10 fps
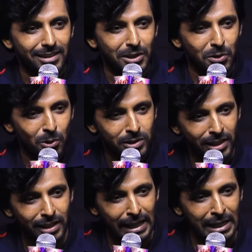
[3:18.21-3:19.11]
ఈ
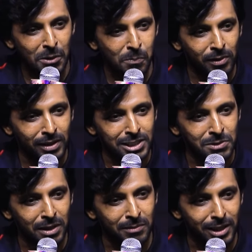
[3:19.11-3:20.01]
హోటల్ లేనప్పటి నుంచి
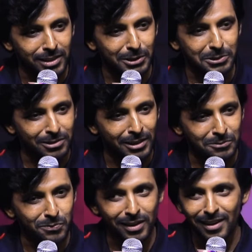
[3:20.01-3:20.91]
మనం ఇక్కడ తిరుగుతున్నాం
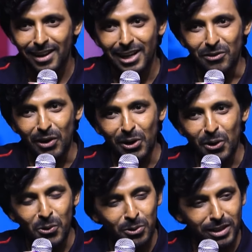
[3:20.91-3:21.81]
ఇవాళ ఒక
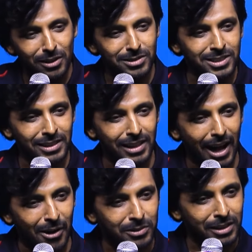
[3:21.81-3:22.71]
హోటల్ వచ్చింది ఆ
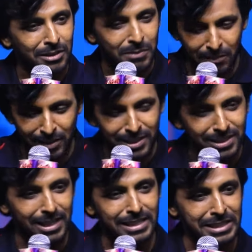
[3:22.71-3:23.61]
హోటల్లో మనం ఇట్లా
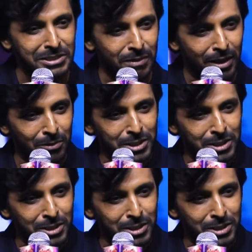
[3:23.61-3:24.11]
స్టే చేసి మనం గురించి